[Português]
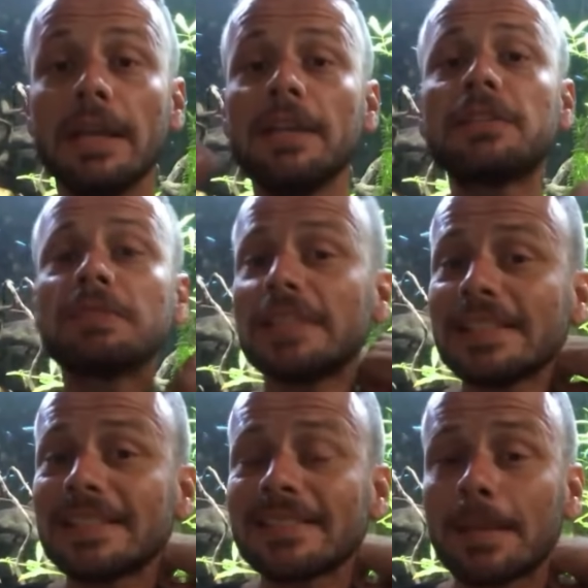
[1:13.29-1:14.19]
E se você
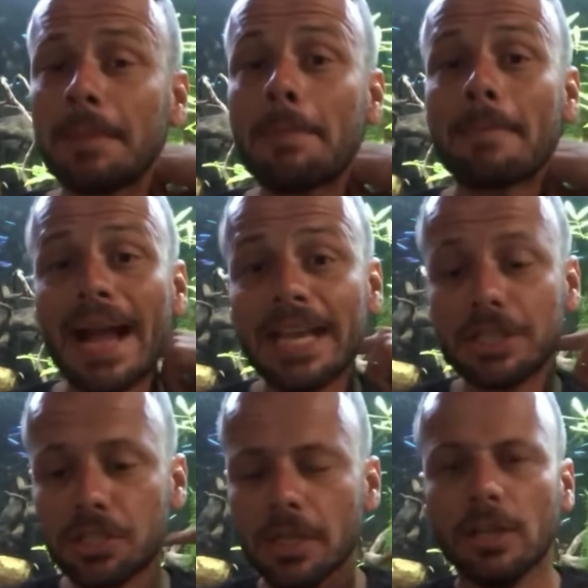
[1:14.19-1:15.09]
quiser saber
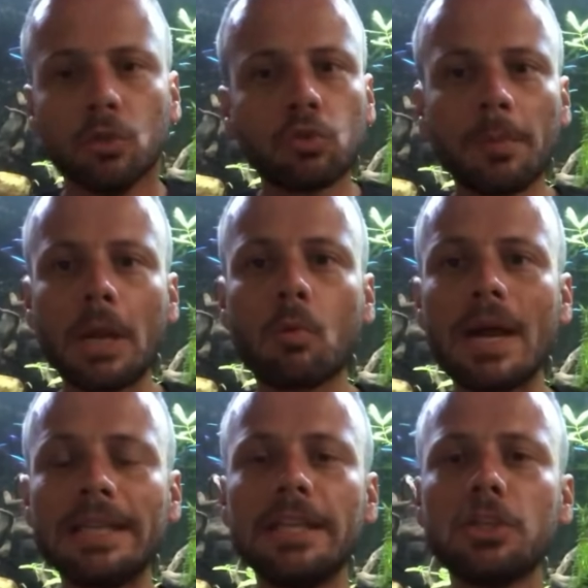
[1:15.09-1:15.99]
mais sobre
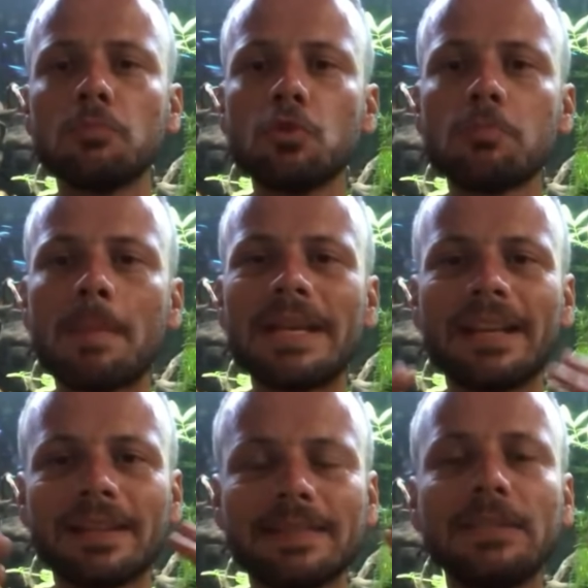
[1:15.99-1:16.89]
aquarismo de uma
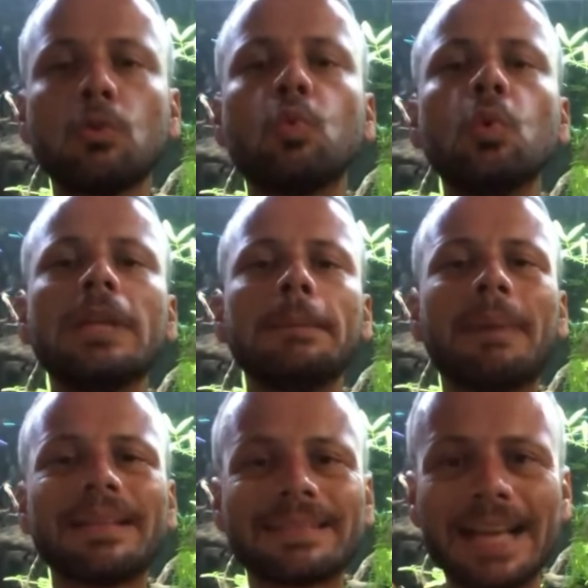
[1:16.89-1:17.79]
maneira segura e
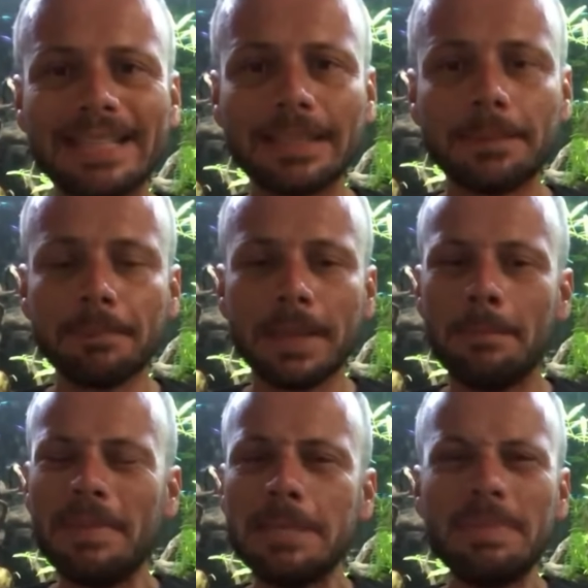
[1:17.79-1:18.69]
embasada,
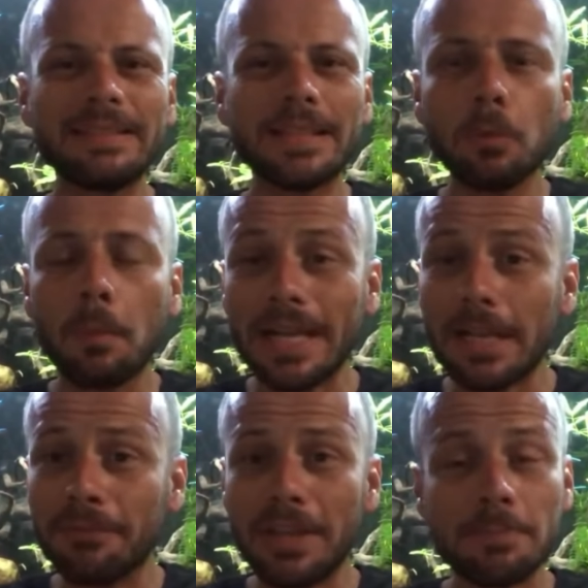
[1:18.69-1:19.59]
minimizando
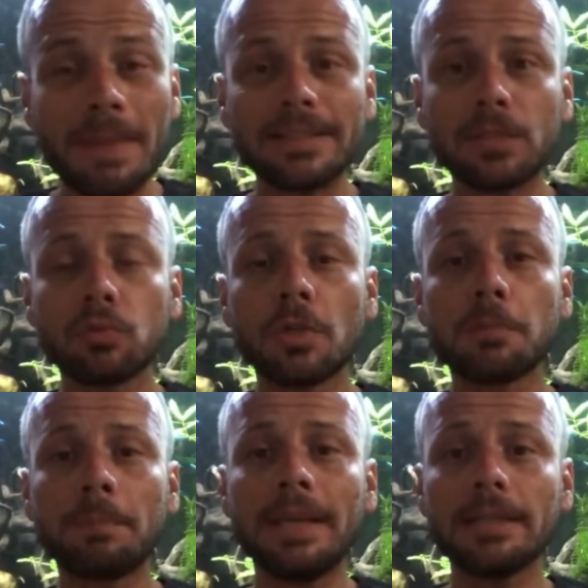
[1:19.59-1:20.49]
cada vez mais as
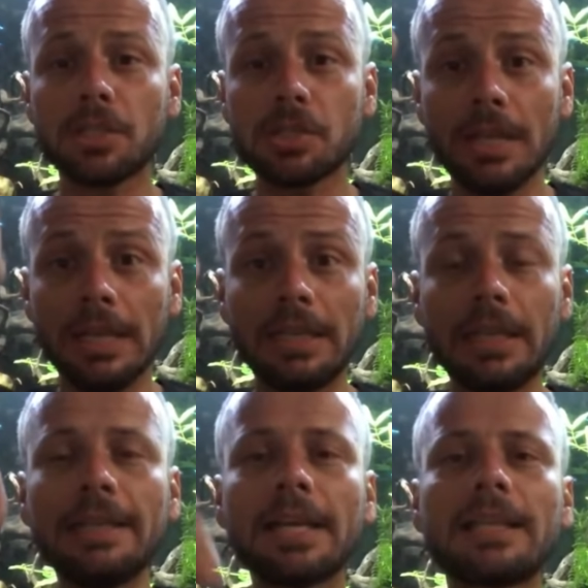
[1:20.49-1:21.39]
suas perdas,
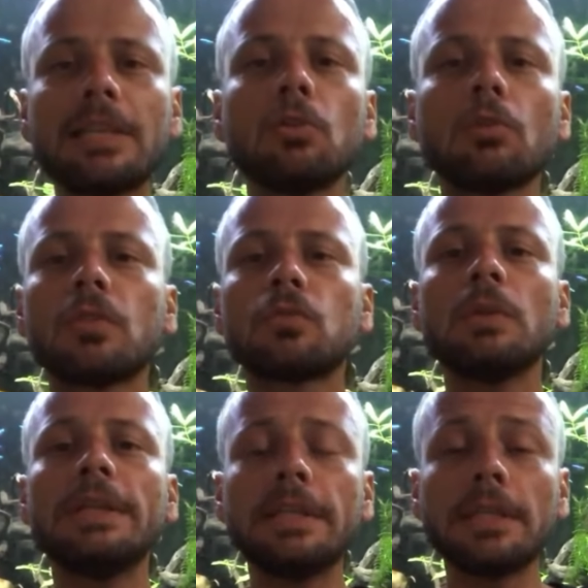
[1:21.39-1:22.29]
clica aqui no nosso
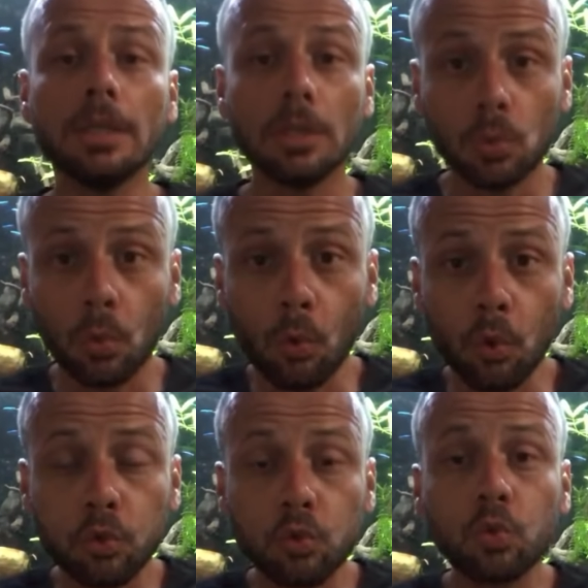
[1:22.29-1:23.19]
link do
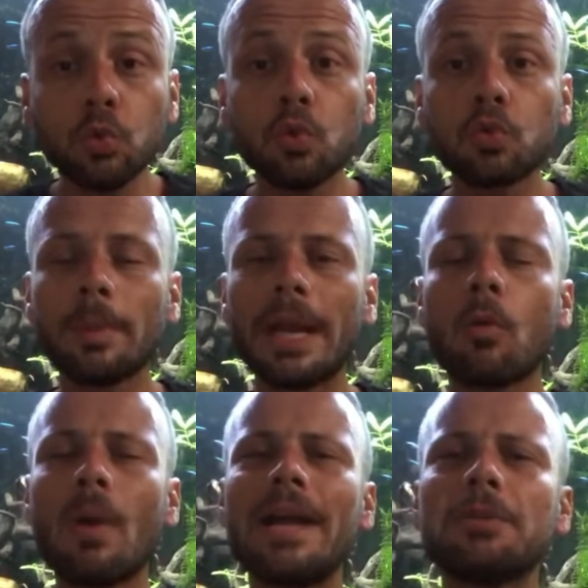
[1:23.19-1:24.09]
curso Tudo sobre
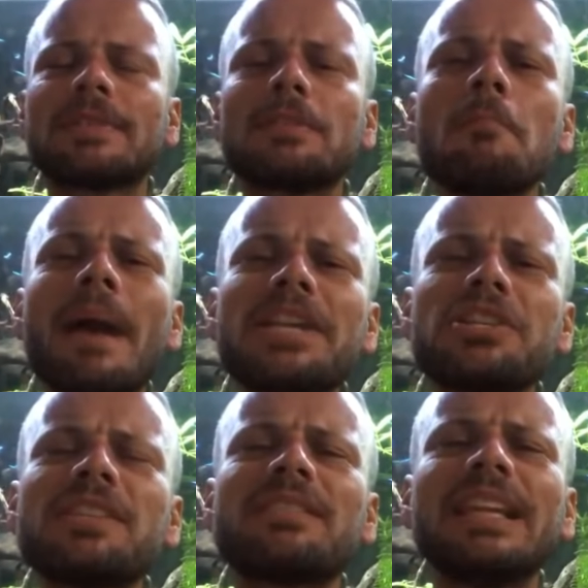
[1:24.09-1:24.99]
Aquários. São mais
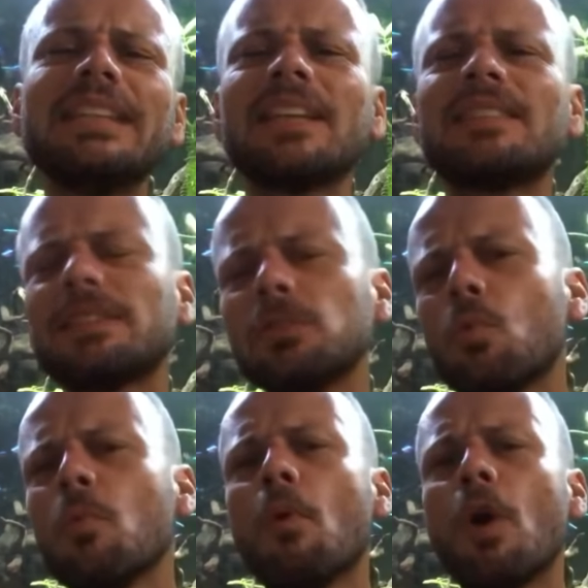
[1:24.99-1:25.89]
de
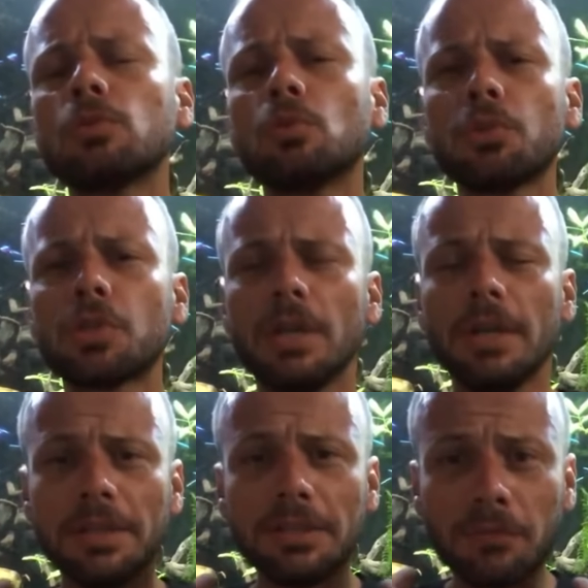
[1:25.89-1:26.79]
35 módulos
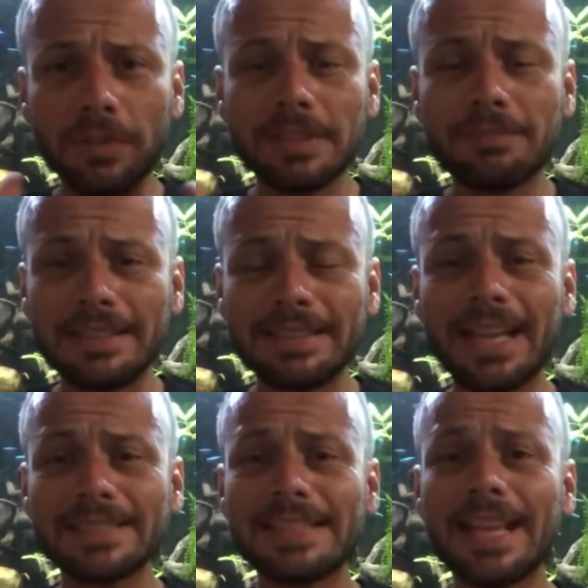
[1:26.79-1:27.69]
que você vai ter
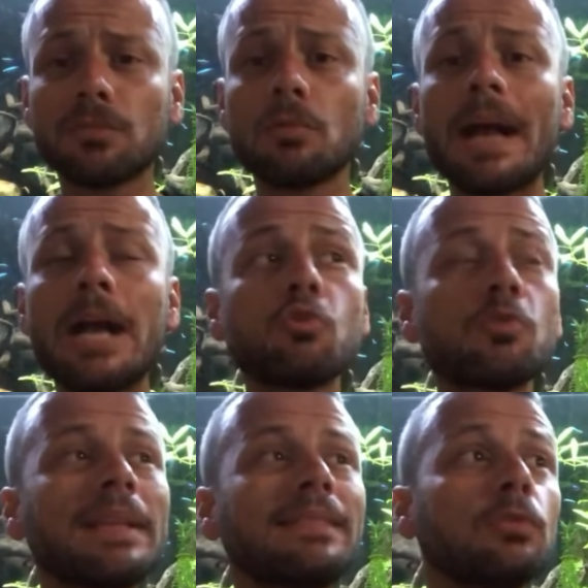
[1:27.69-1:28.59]
acesso. Marcos,
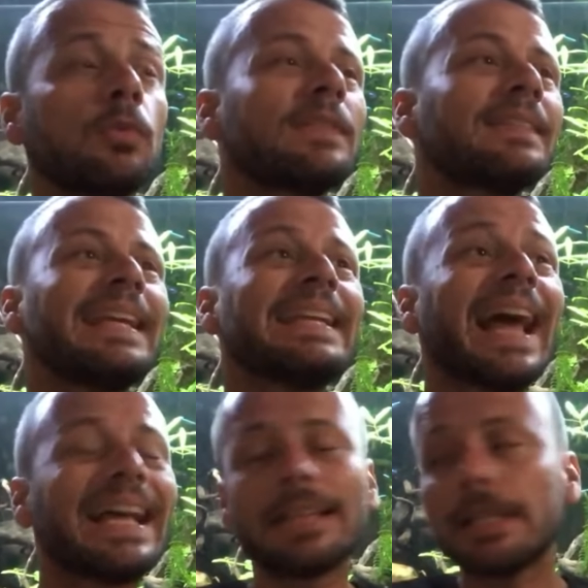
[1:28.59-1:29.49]
mas eu não sei
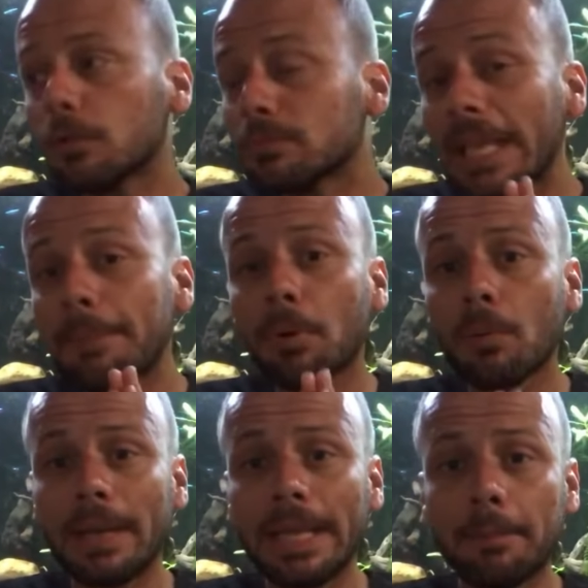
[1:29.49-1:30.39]
nada, não tem
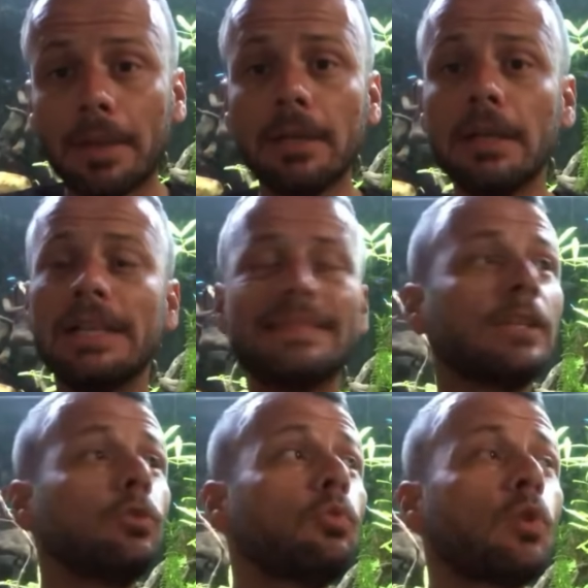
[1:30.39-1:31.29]
problema.
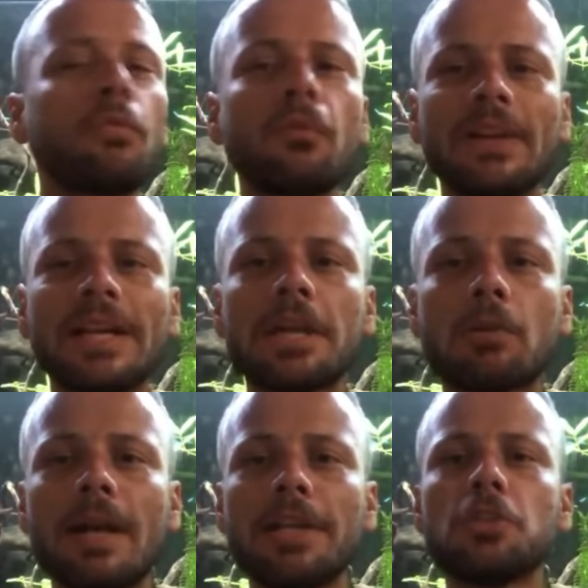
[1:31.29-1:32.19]
Você nunca ouviu falar de
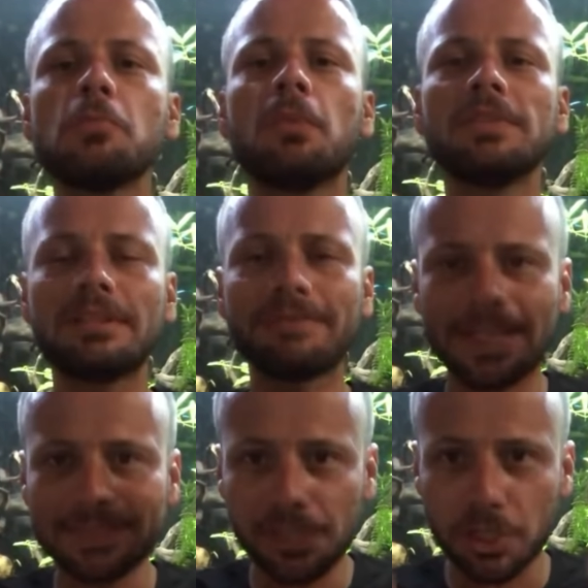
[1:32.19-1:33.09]
aquarismo, você vai
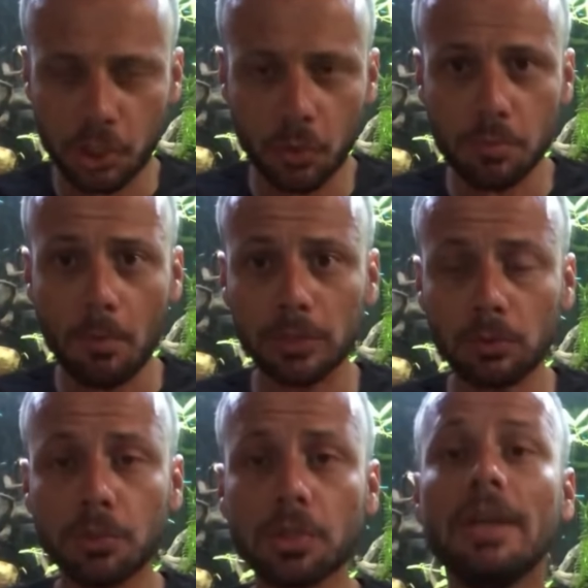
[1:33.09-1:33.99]
assistir os
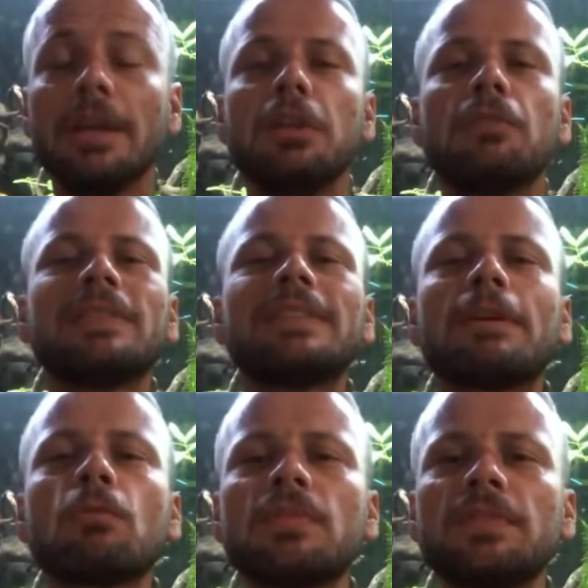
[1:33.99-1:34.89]
módulos e você
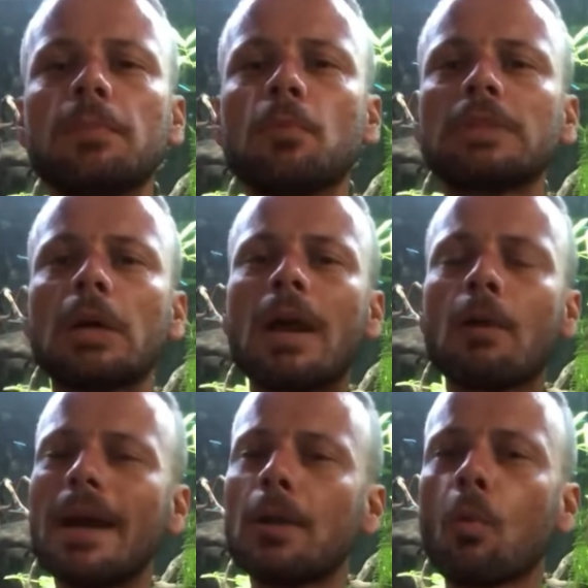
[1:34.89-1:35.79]
vai conseguir montar um
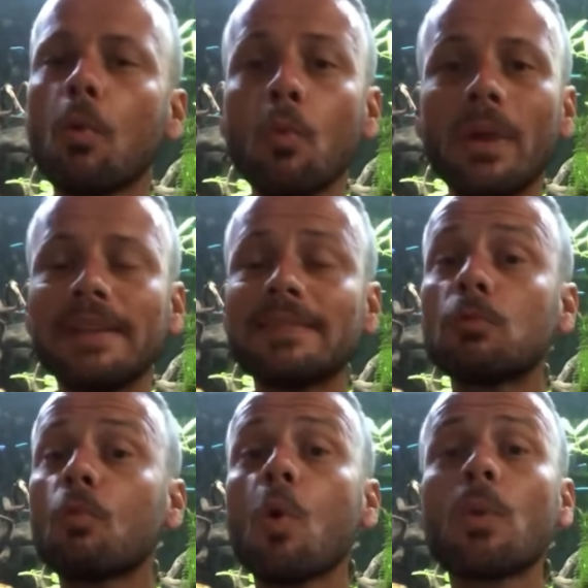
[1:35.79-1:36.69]
aquário como
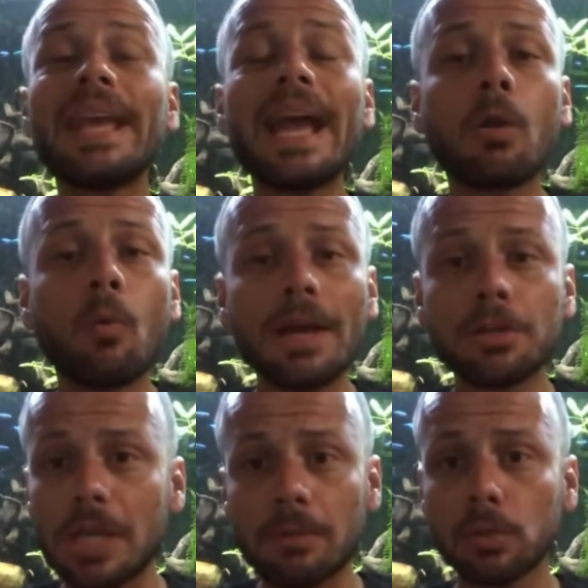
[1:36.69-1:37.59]
esse, qualquer
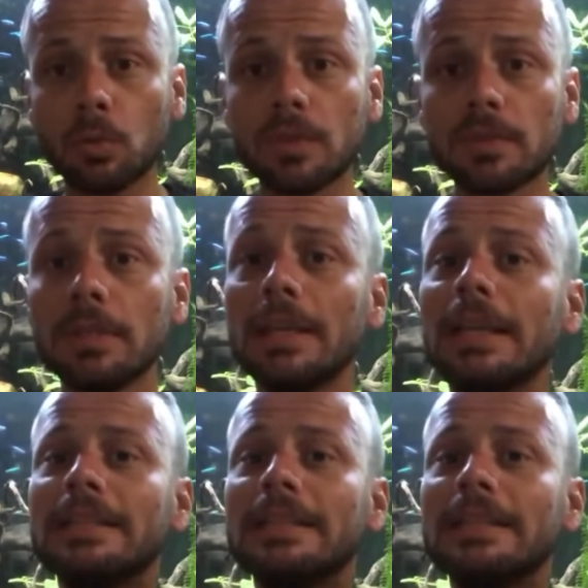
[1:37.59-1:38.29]
aquário de água doce.